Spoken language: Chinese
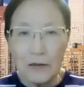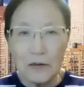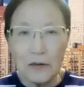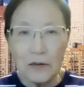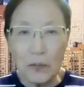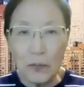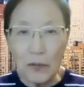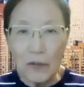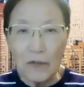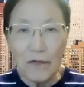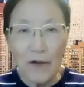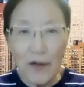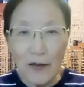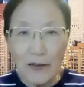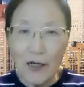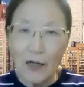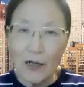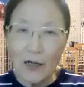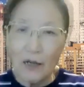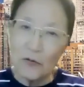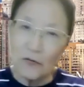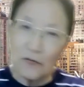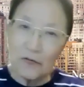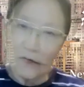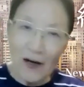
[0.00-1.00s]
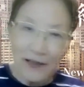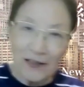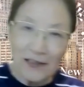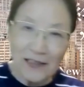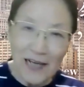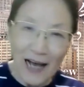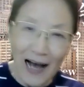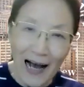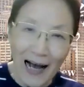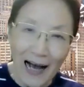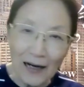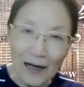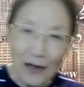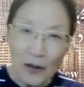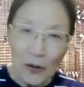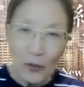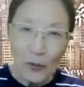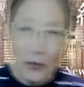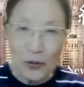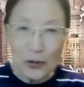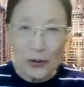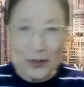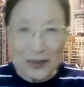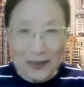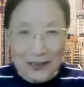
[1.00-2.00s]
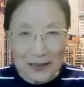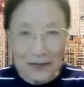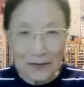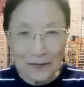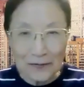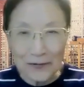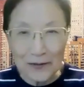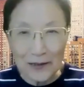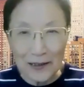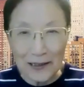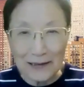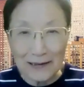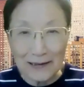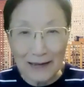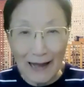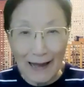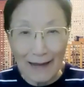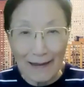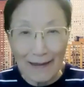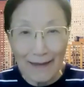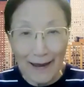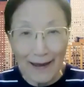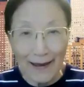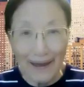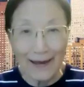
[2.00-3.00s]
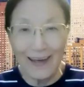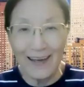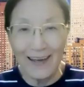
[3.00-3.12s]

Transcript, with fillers: 是怎么放上又放下？我觉得师傅很难呢。